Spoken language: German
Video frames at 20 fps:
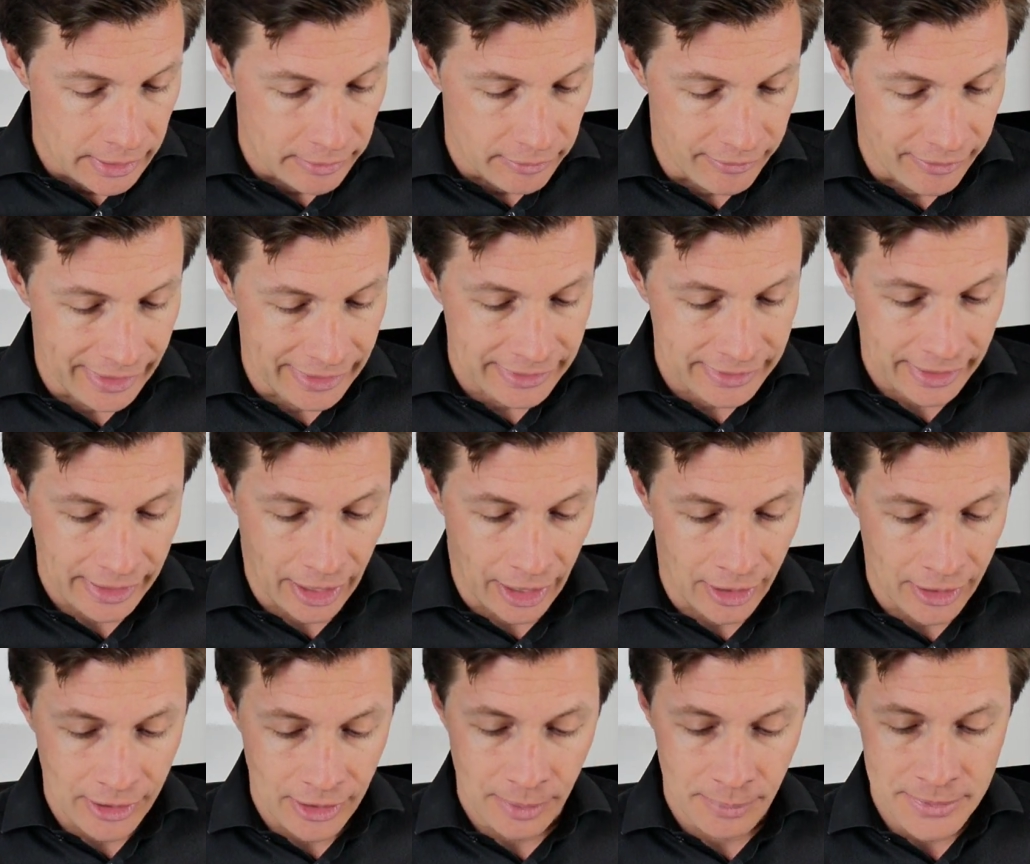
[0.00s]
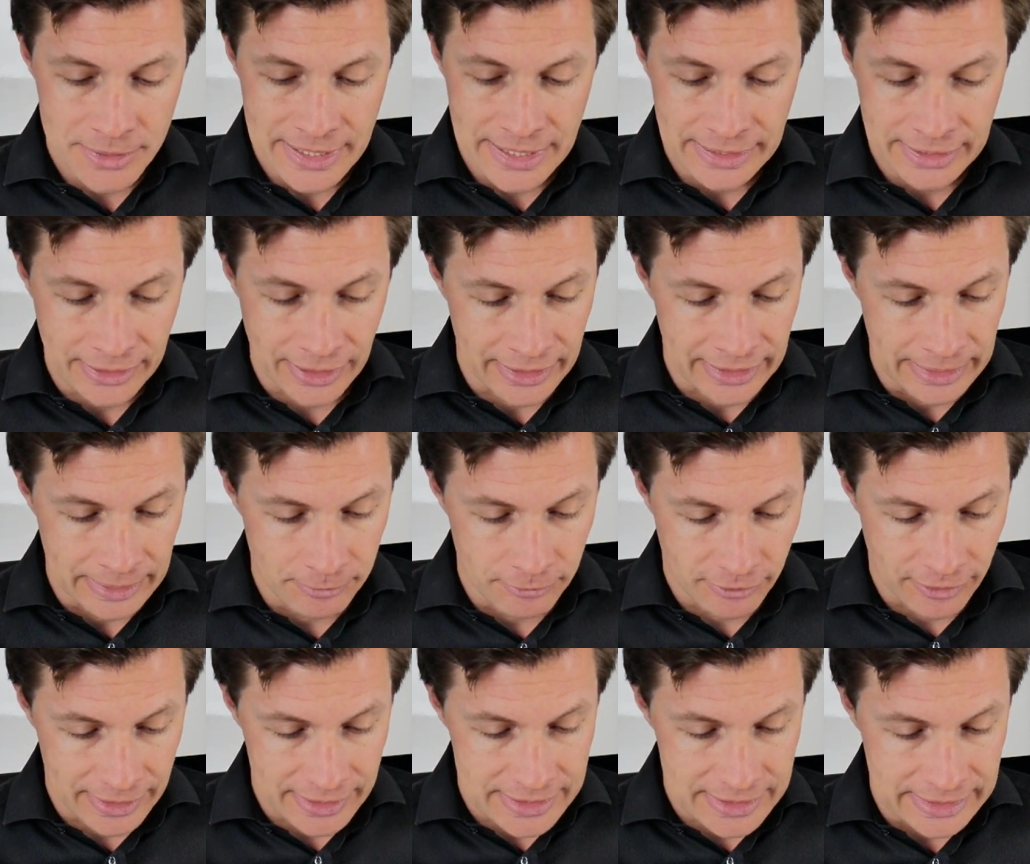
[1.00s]
Weitere Angaben sind dann
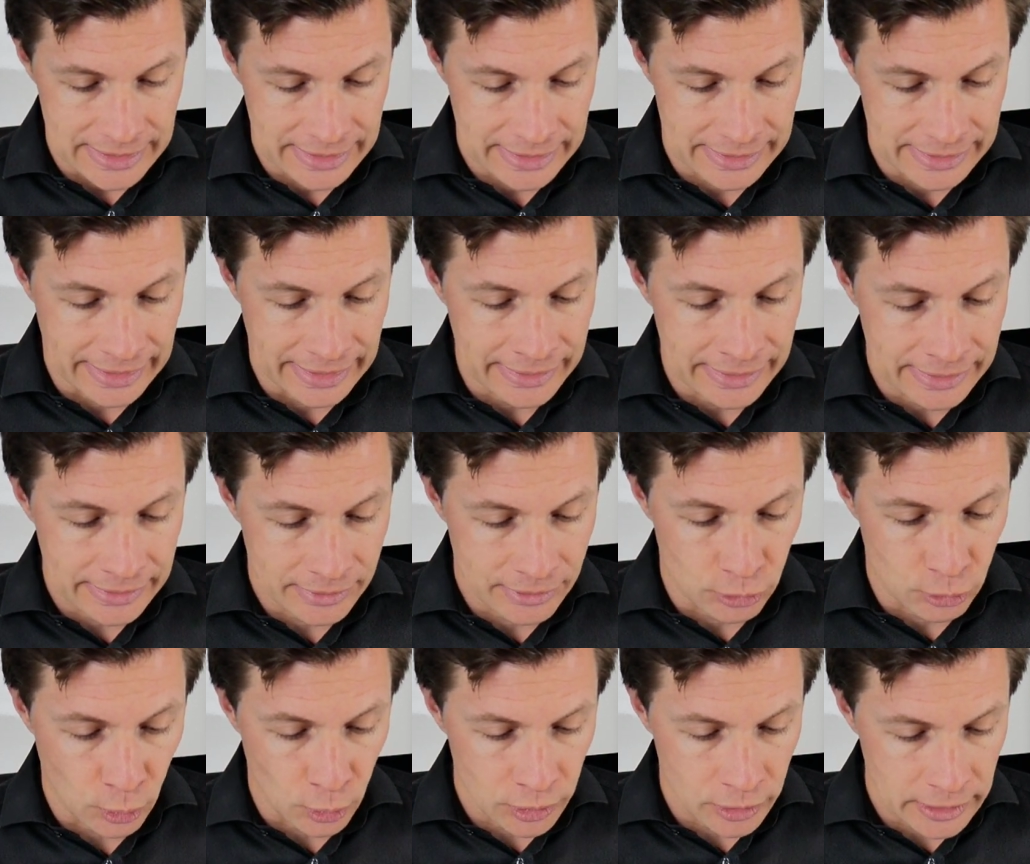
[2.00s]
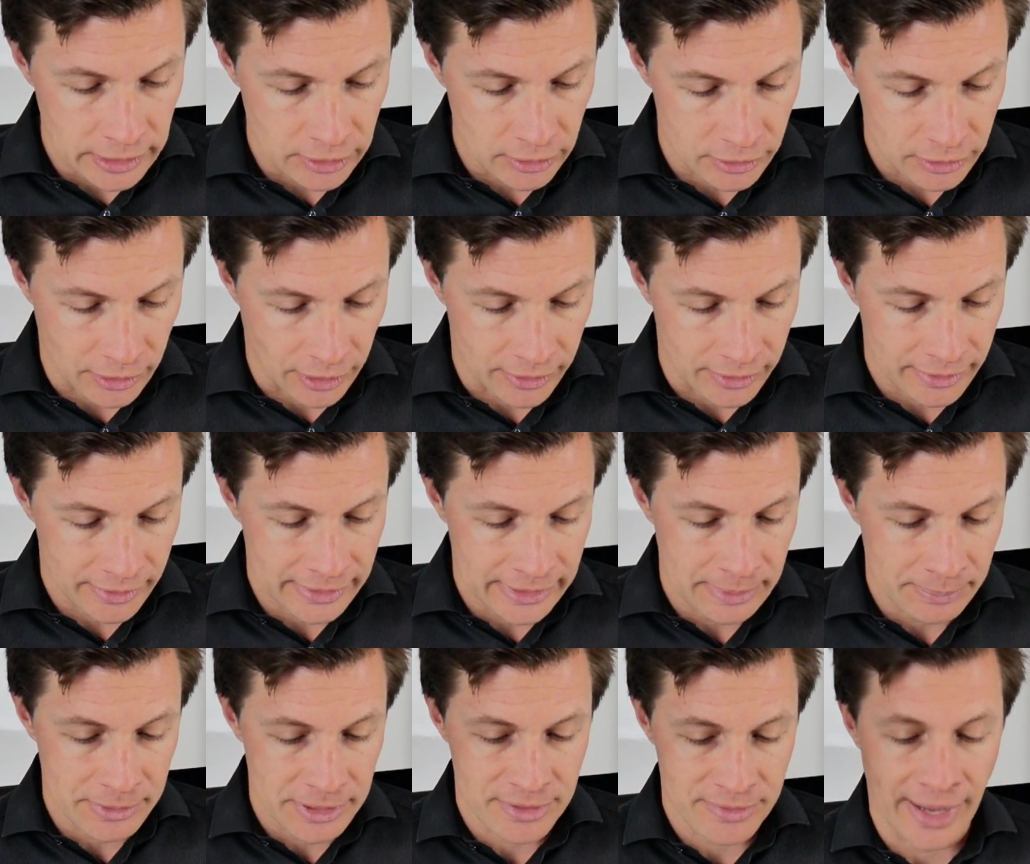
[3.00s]
ebenfalls nicht nötig und dann
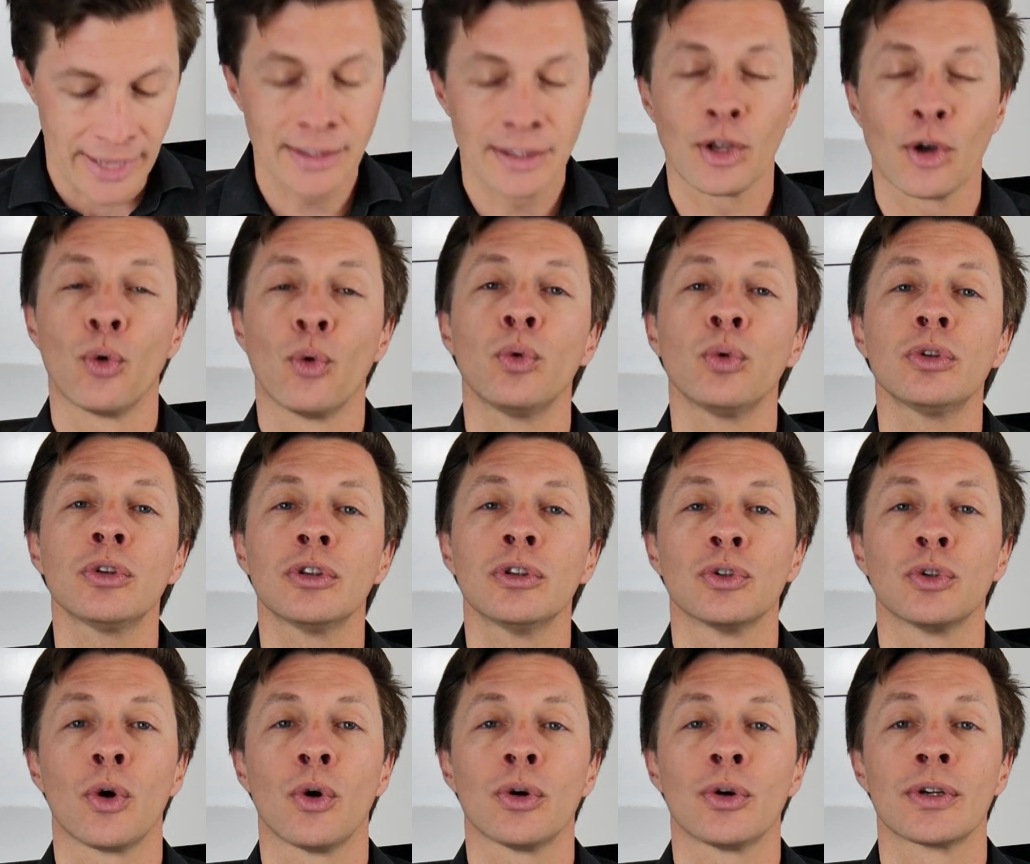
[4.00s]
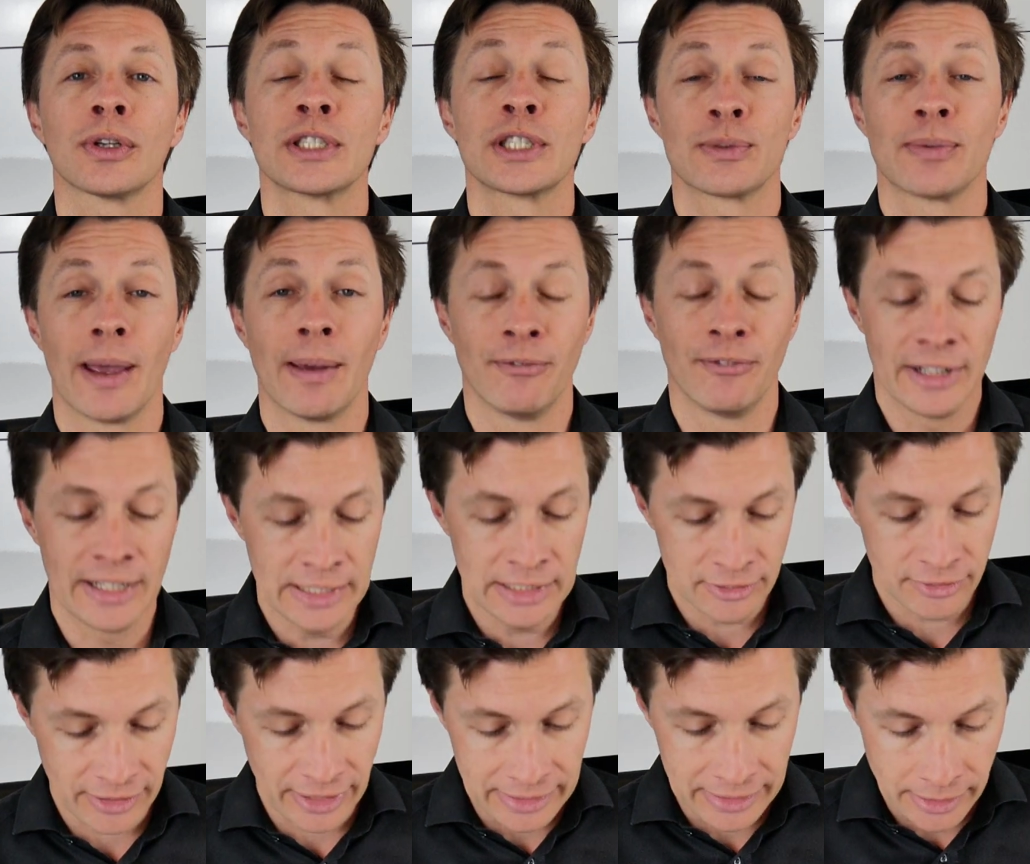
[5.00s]
gibt es weiter unten noch zwei
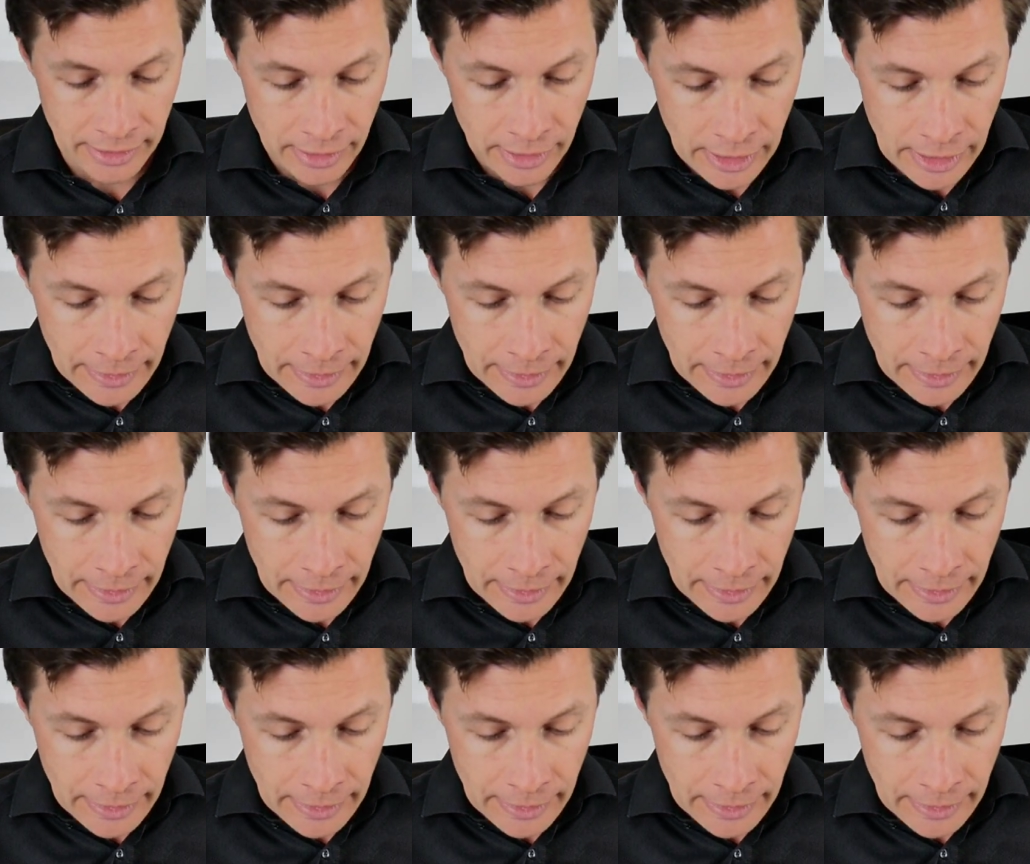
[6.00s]
Pflichtfelder